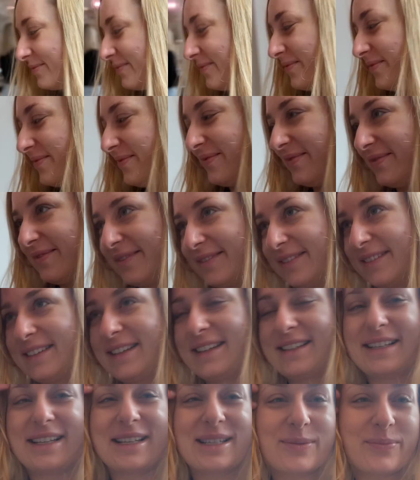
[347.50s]
Zaspana.
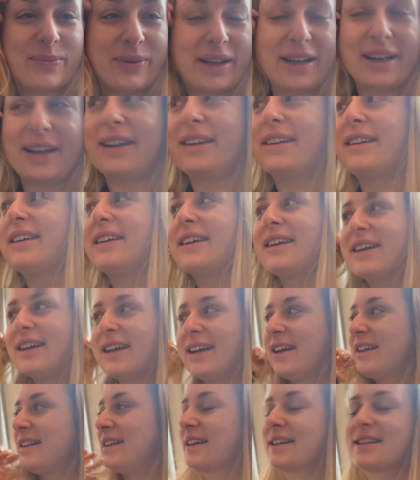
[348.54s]
Zaspana.
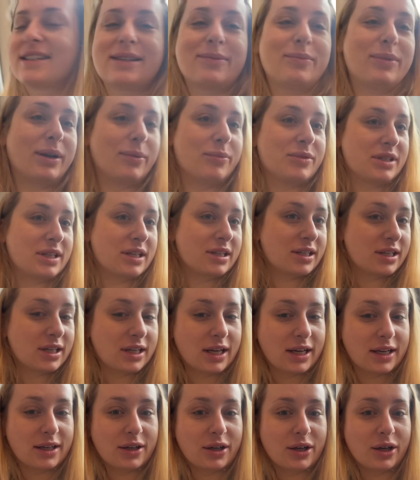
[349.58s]
Także zabieramy się
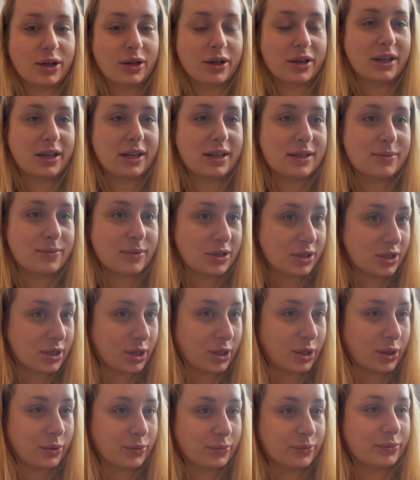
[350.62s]
śniadanko i
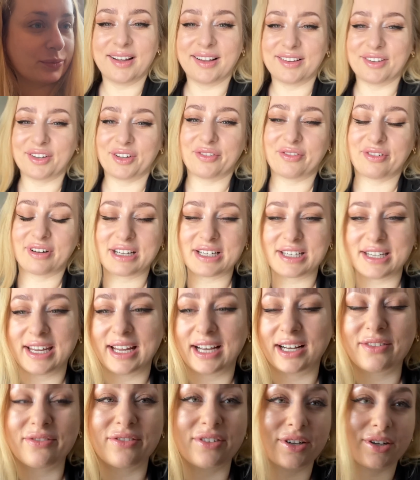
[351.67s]
smacznego. No i właśnie
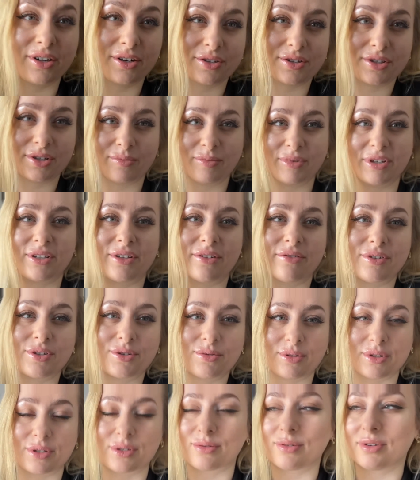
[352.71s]
jak wychodzimy, to
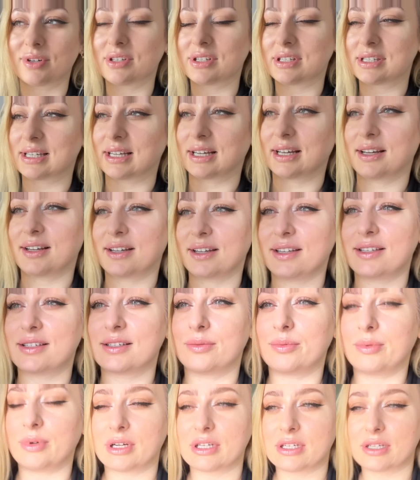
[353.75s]
wyszło słońce i
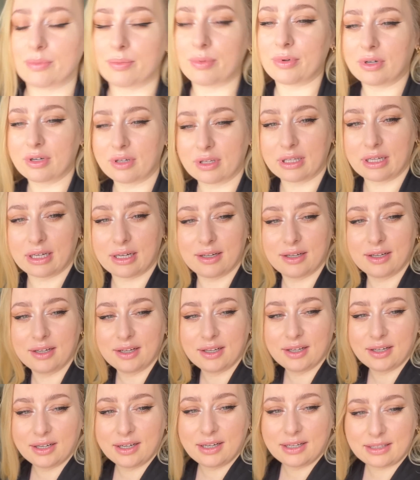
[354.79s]
zrobiła się pogoda.
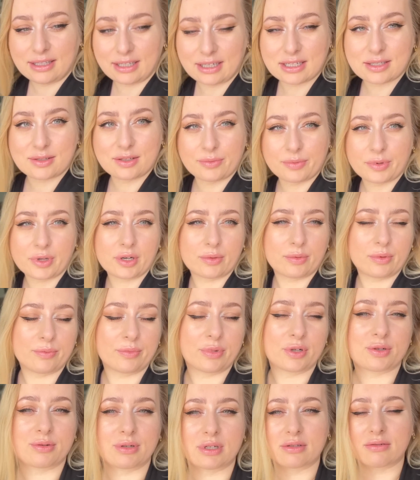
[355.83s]
Teraz dopiero bym
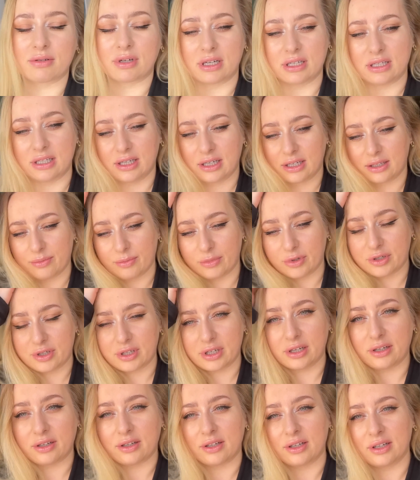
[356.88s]
poszła, słuchajcie, nad
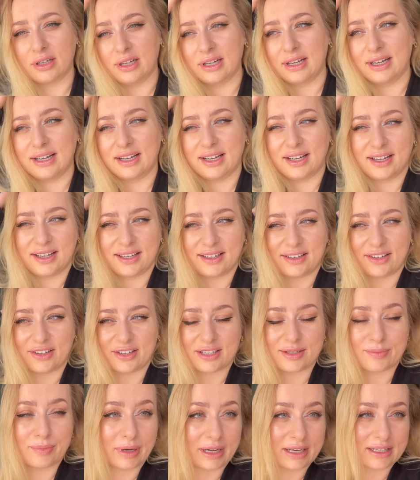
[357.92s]
morze. No
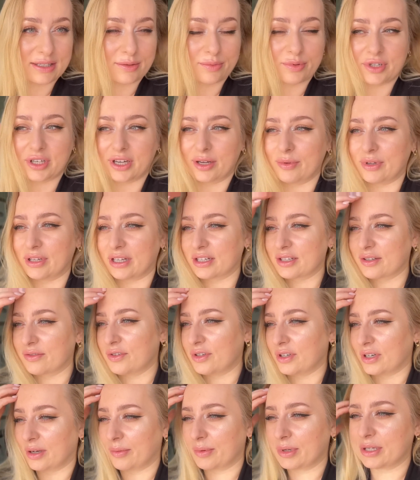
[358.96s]
jest bardzo przyjemnie, także
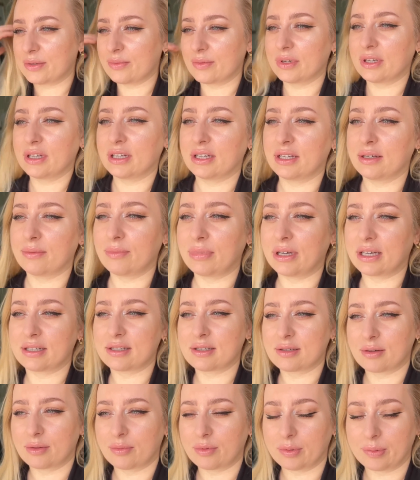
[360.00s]
wczoraj mieliśmy bardzo
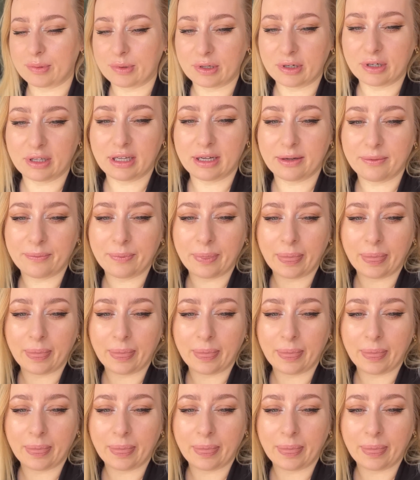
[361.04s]
słabą pogodę.